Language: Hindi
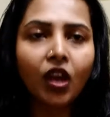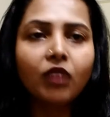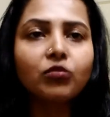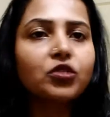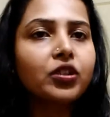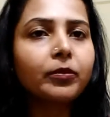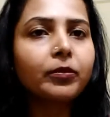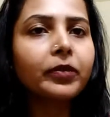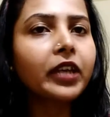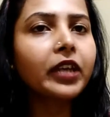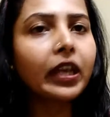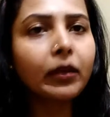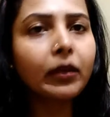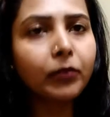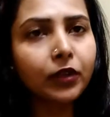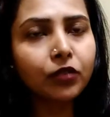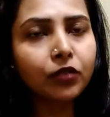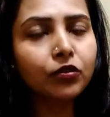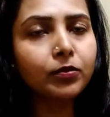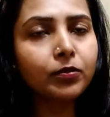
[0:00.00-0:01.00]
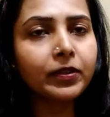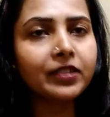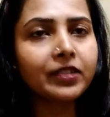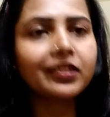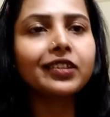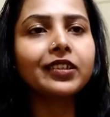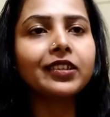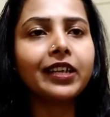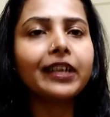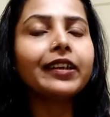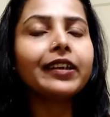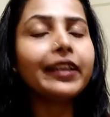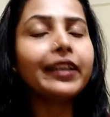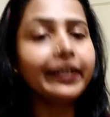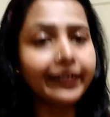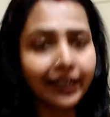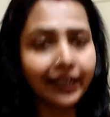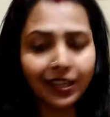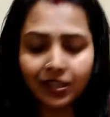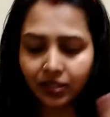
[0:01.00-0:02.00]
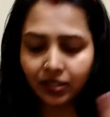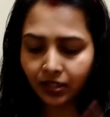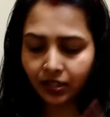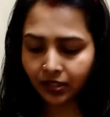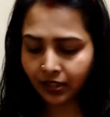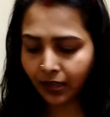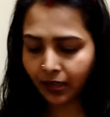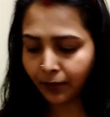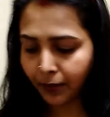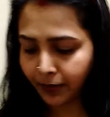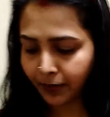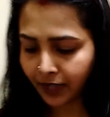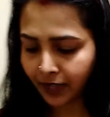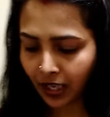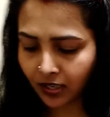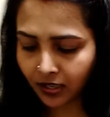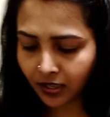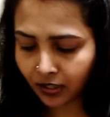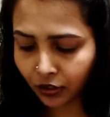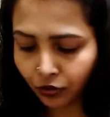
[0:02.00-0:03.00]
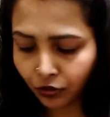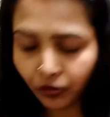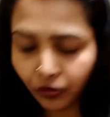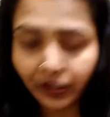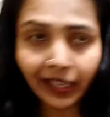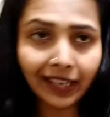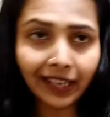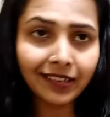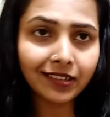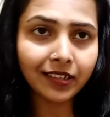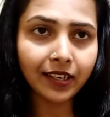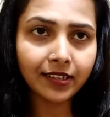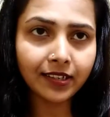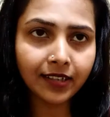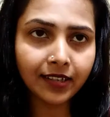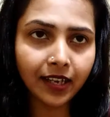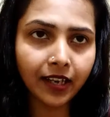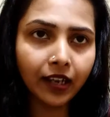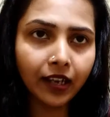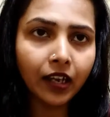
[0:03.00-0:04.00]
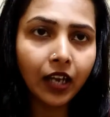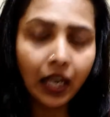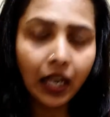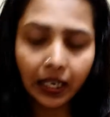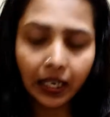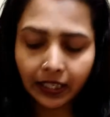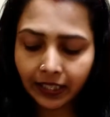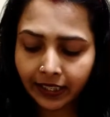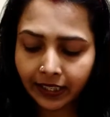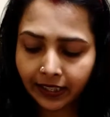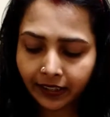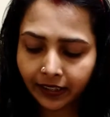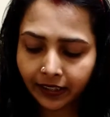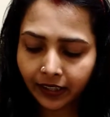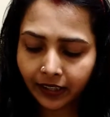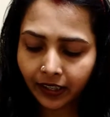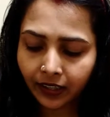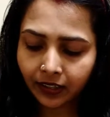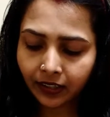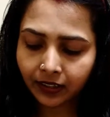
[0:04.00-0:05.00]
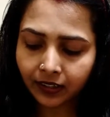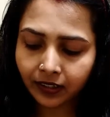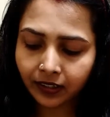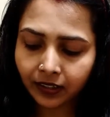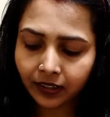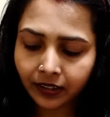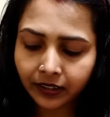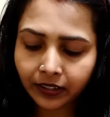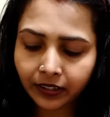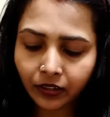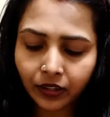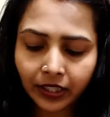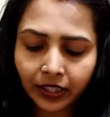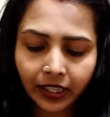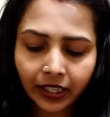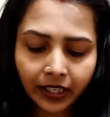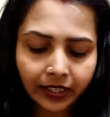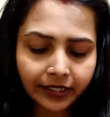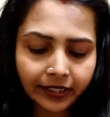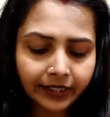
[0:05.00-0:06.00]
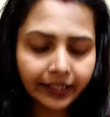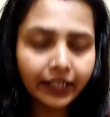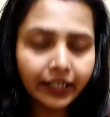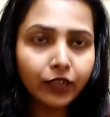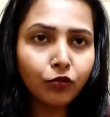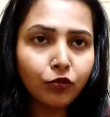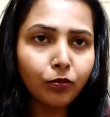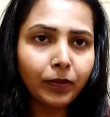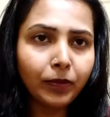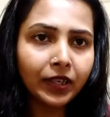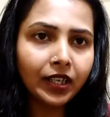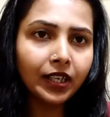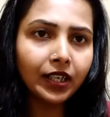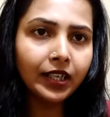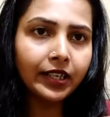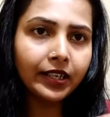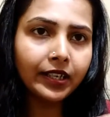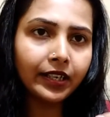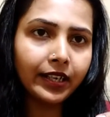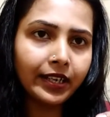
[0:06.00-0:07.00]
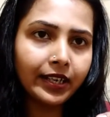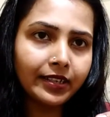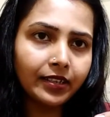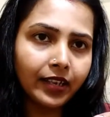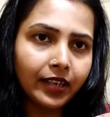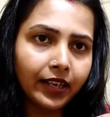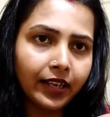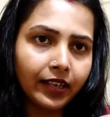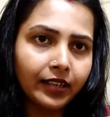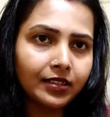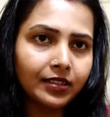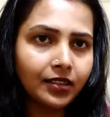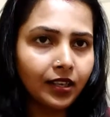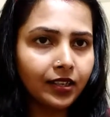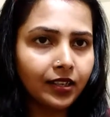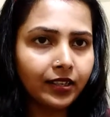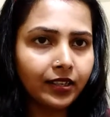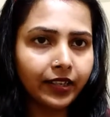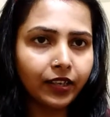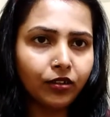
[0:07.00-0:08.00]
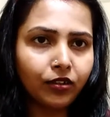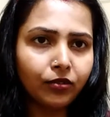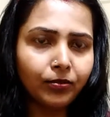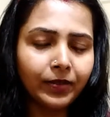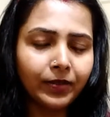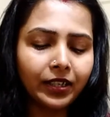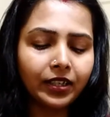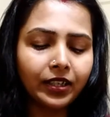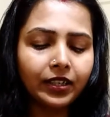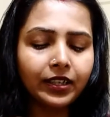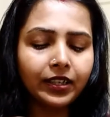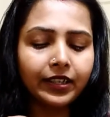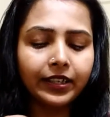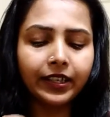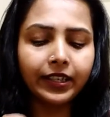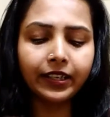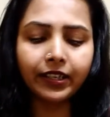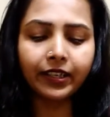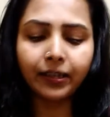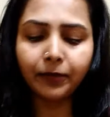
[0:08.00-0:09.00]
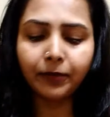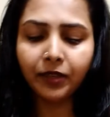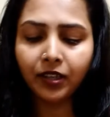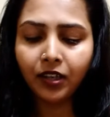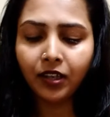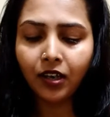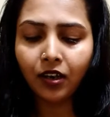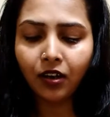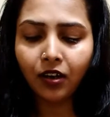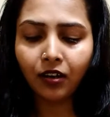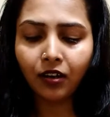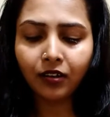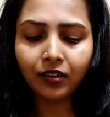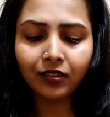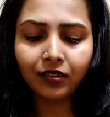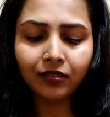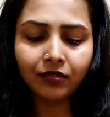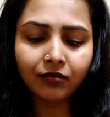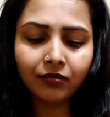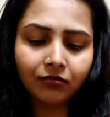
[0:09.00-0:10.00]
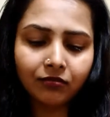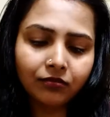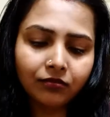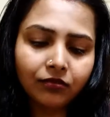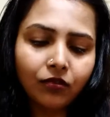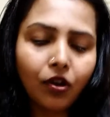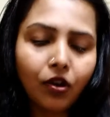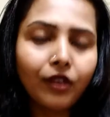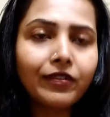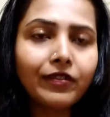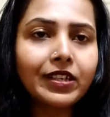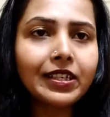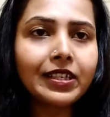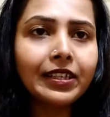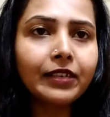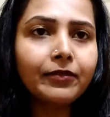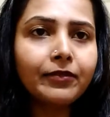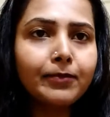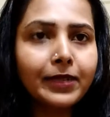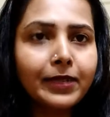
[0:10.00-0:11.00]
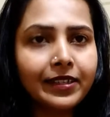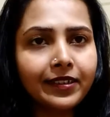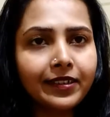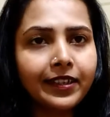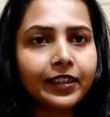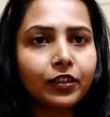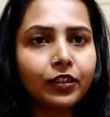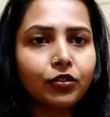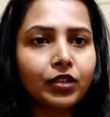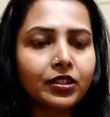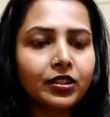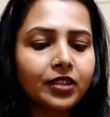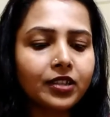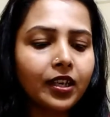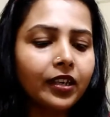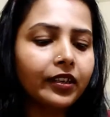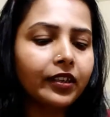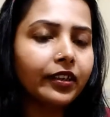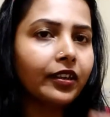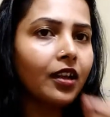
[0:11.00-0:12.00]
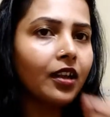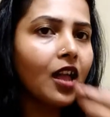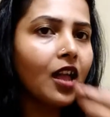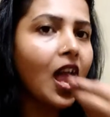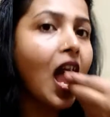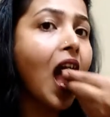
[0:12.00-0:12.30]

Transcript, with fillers: मुझे केक बिल्कुल पसंद नहीं आया नहीं टेस्ट इसका मैं बता सकती हूँ टेस्ट कैसा है लेकिन ये ये ये ऊपर का लेयर ऐसा है अच्छा लग रहा है ऊपर का लेयर देखने में और ऑब्वियसली बिस्किट तो अच्छा लगेगा